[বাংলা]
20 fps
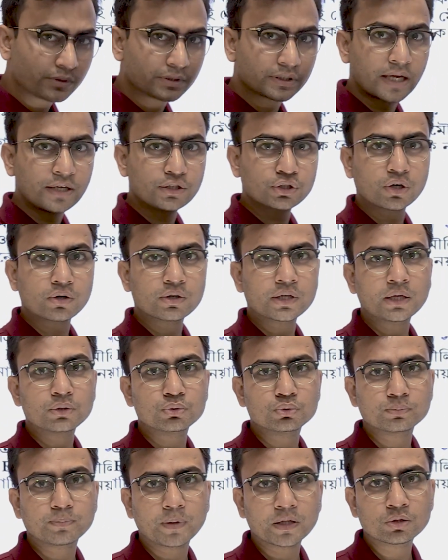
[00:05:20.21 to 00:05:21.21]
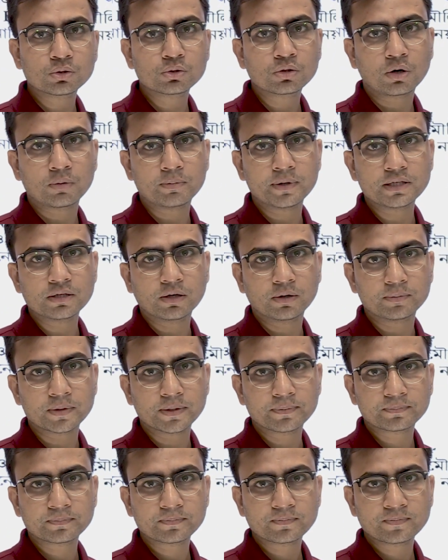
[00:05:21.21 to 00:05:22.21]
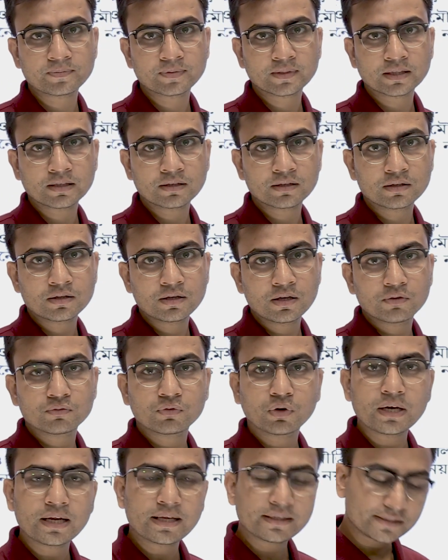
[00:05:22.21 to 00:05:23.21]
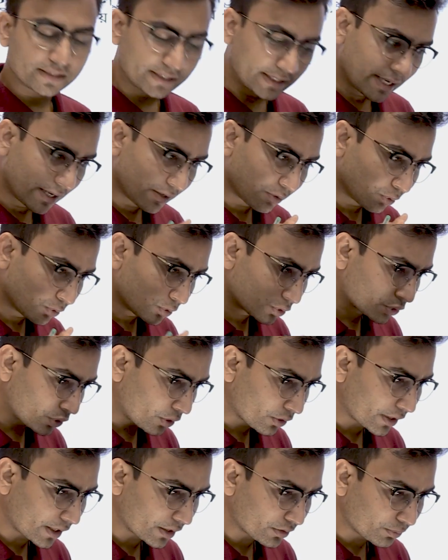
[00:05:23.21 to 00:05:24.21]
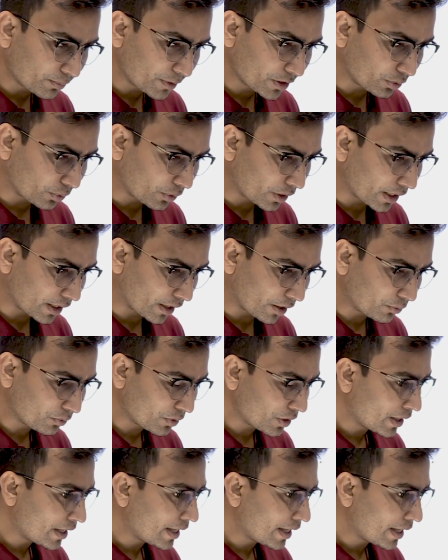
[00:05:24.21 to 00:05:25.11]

সেই সংখ্যার উৎপাদক হবেই হবে ফলে যে কোনো সংখ্যা তুমি ধরে নাও